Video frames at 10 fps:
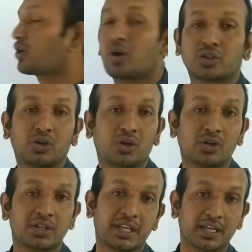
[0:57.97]
কত
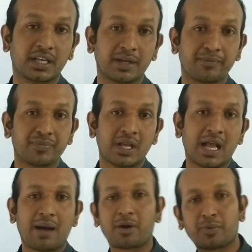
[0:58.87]
ডিগ্রি
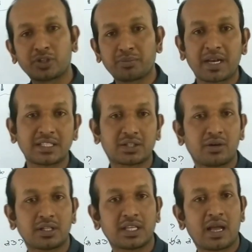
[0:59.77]
আমার প্রথম
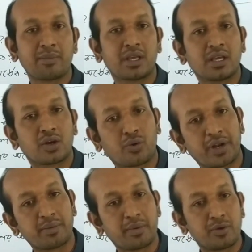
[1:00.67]
ক্লাসগুলোতে আমি
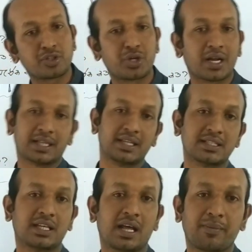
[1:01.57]
কোণের বিভিন্ন সংজ্ঞা
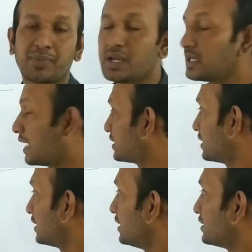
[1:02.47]
দিয়েছিলাম আচ্ছা
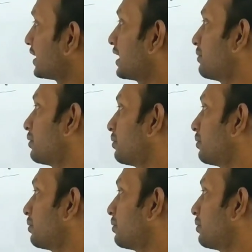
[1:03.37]
সেখানে আমি